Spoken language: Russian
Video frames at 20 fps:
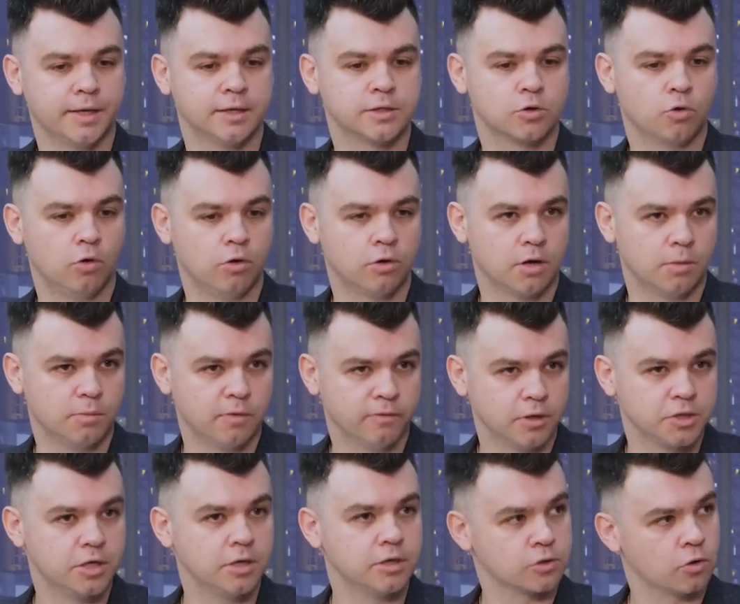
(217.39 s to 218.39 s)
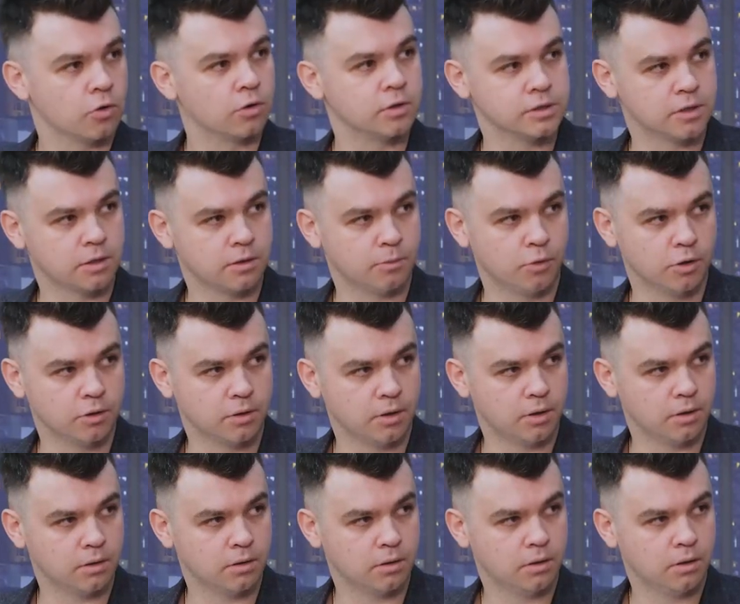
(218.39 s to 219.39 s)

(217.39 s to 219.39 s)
а сколько мы вложили, сколько заработали.